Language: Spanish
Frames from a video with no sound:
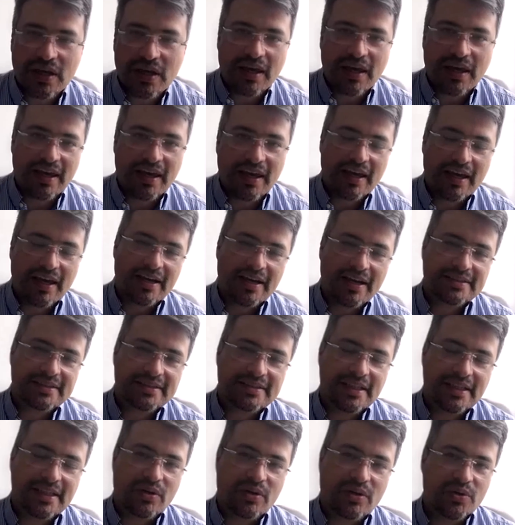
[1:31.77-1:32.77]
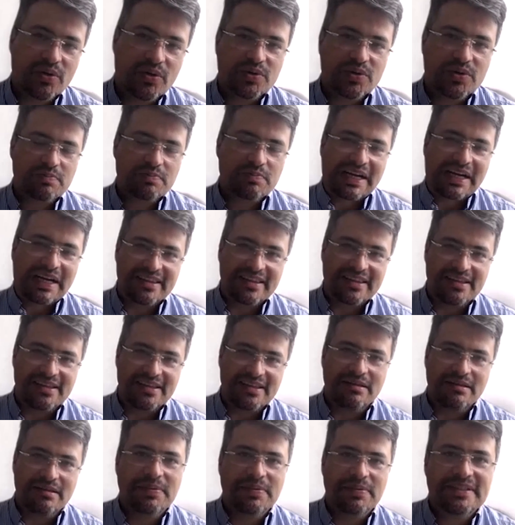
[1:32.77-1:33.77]
y hacerlos
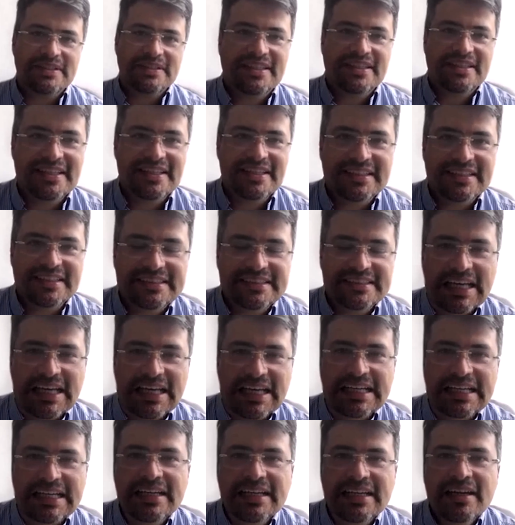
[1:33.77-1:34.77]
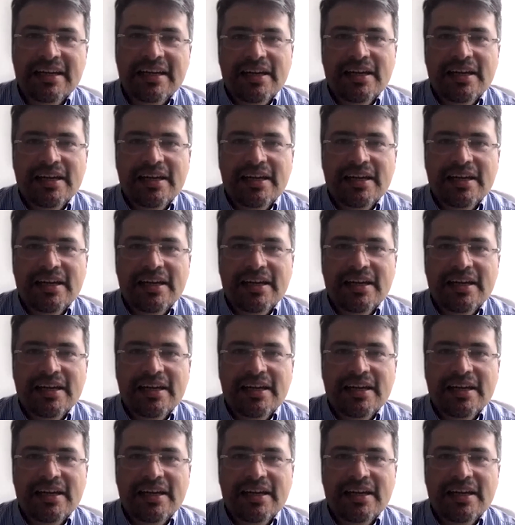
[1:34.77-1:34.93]
partícipes de esta